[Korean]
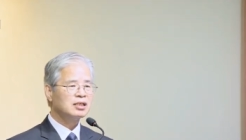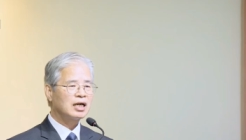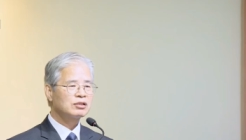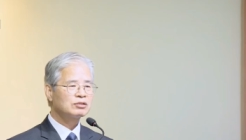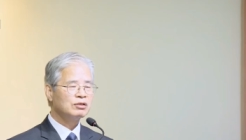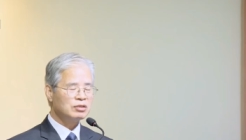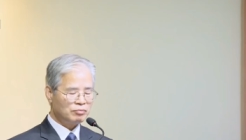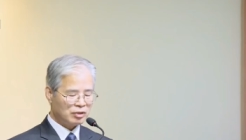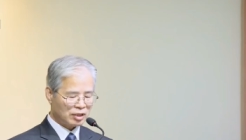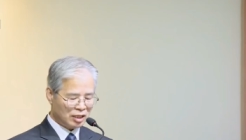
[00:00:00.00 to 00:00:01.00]
약
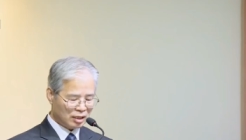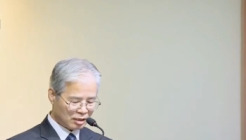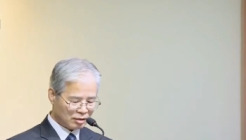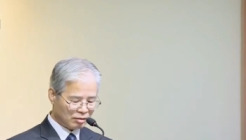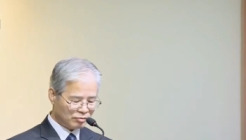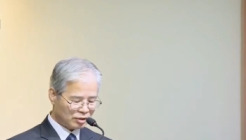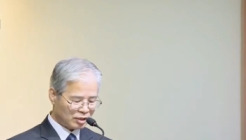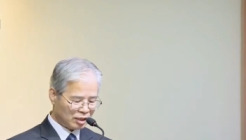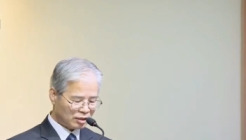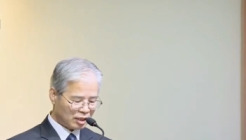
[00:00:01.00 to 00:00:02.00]
천여 명이
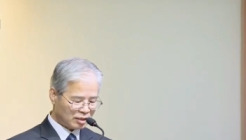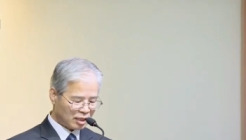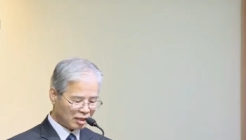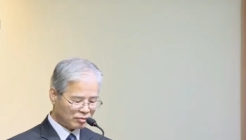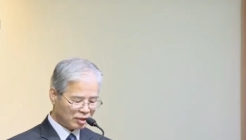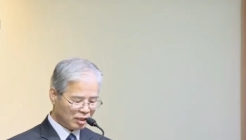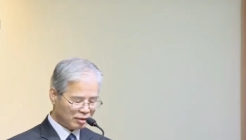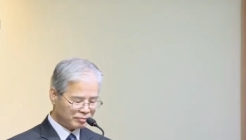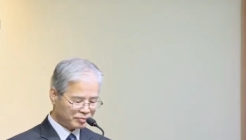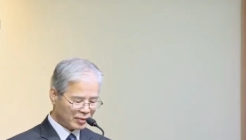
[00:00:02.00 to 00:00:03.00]
넘는 이스라엘
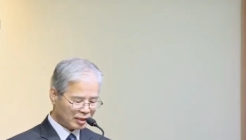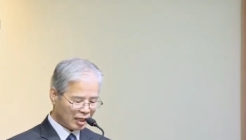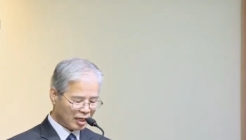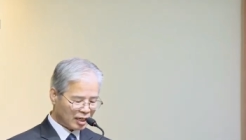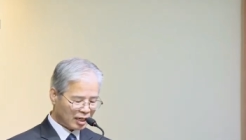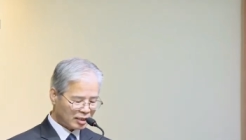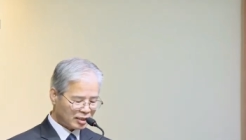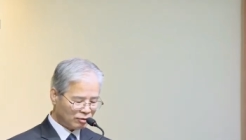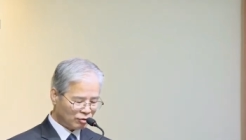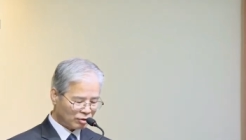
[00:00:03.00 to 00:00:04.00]
사람들이 대량
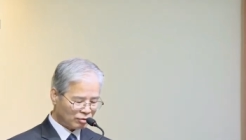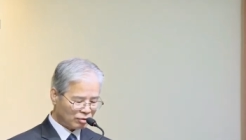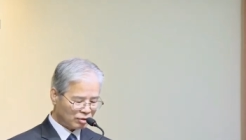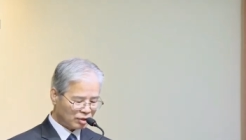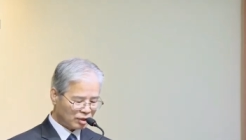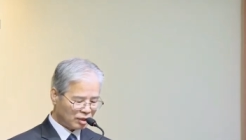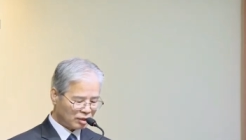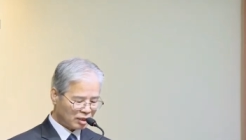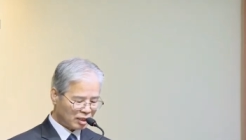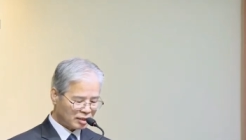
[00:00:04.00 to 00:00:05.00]
학살되었고
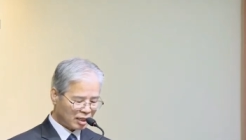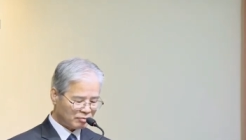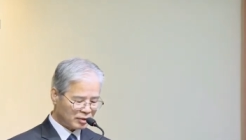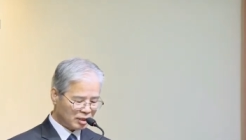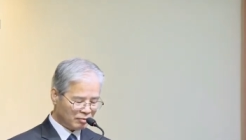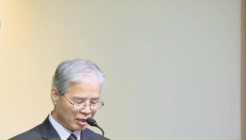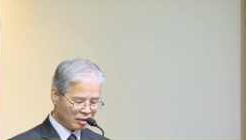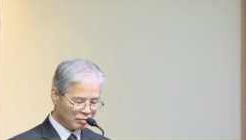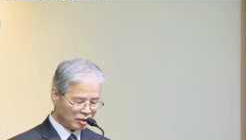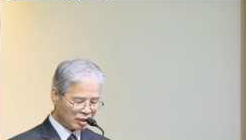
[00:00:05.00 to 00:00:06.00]
이스라엘 사람
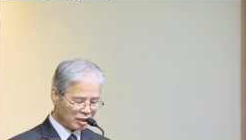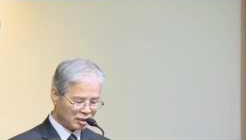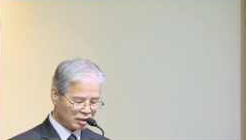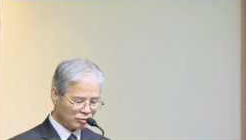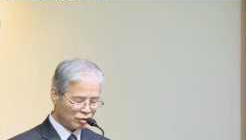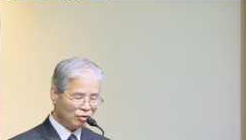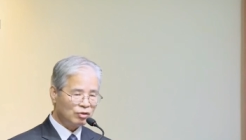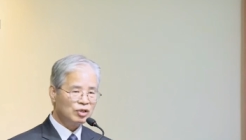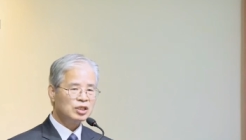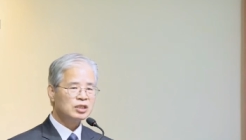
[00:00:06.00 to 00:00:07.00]
200여 명이
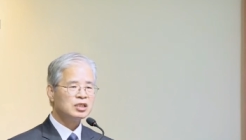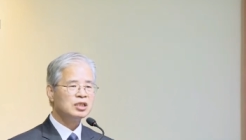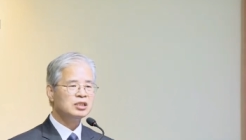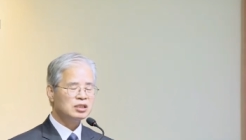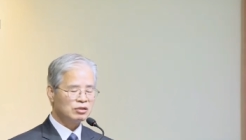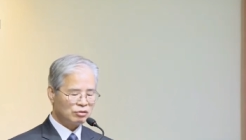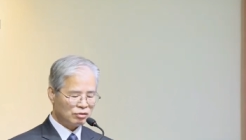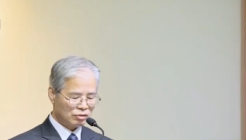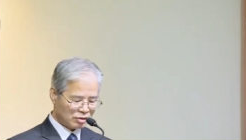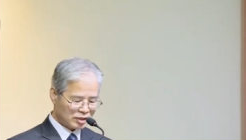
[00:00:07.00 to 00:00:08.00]
지금도
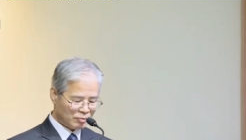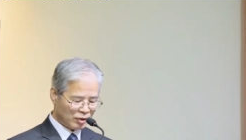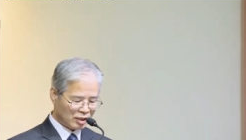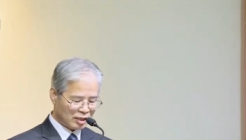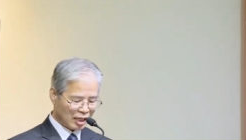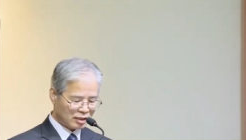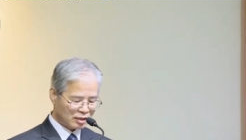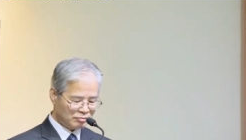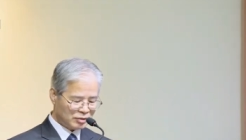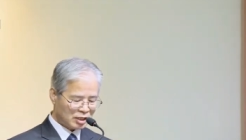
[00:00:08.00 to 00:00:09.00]
인질로 잡혀
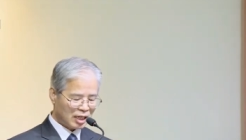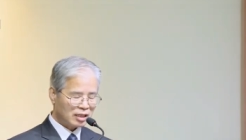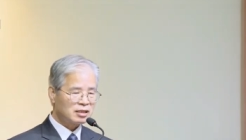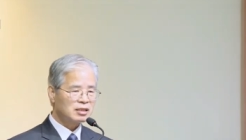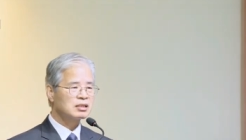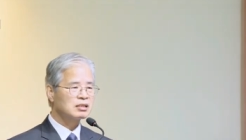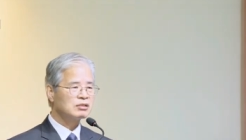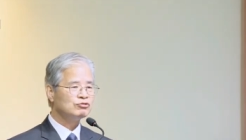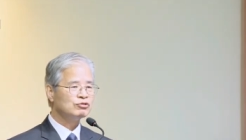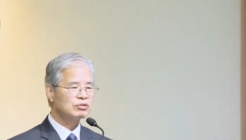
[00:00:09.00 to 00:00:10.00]
있다는 끔찍한
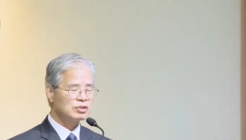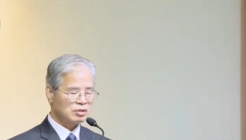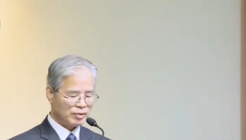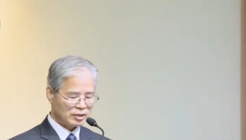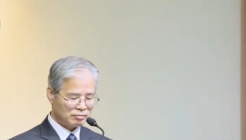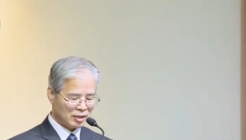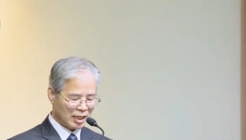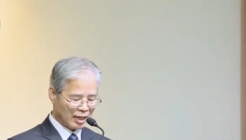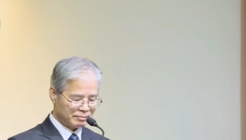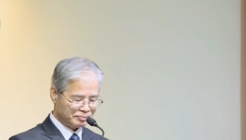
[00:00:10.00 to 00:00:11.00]
그런 뉴스를
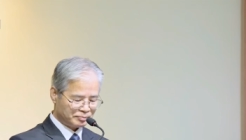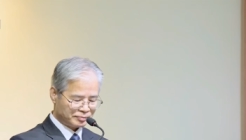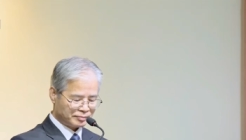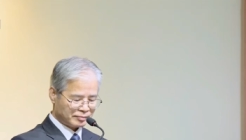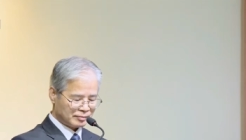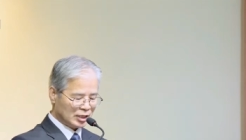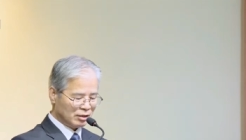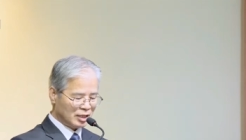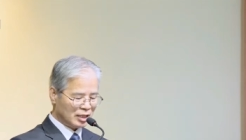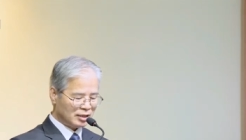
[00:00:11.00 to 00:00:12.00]
접했습니다.
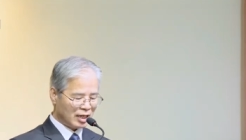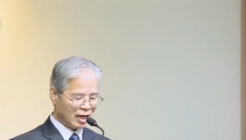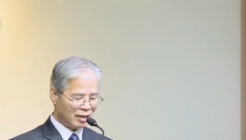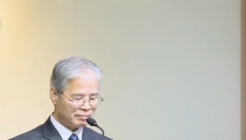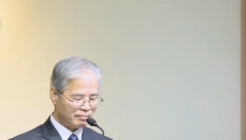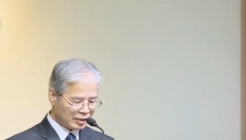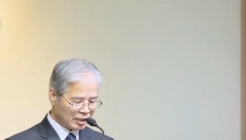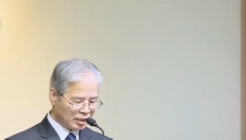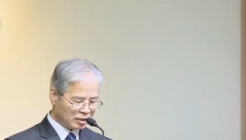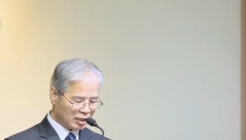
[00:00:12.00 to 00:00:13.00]
그런데 이때가
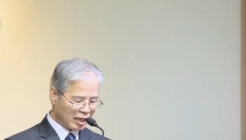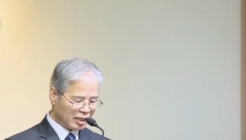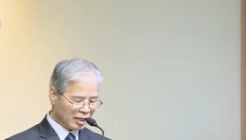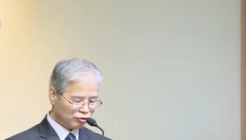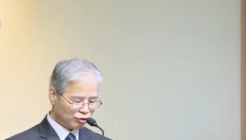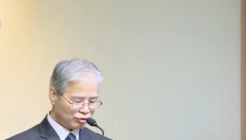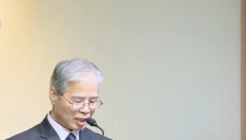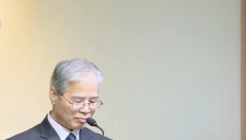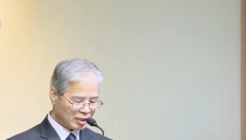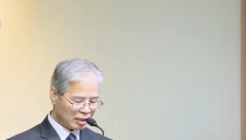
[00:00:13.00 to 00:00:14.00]
이스라엘의
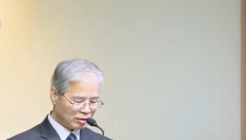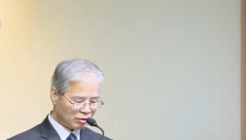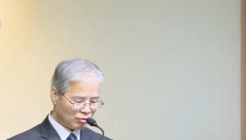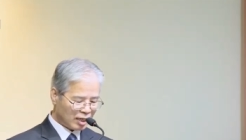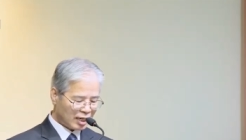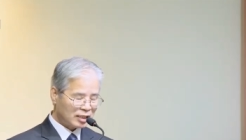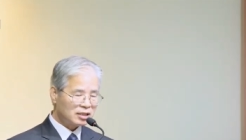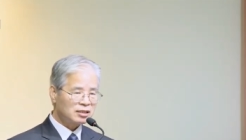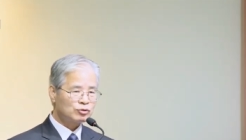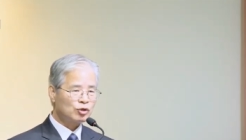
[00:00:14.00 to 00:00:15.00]
추수감사절과
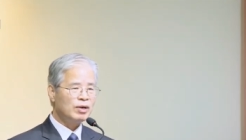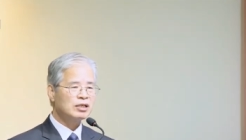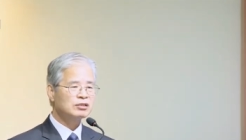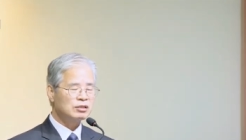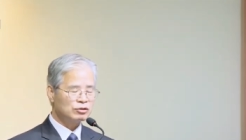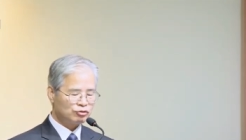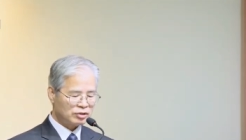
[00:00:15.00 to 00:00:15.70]
같은 초막절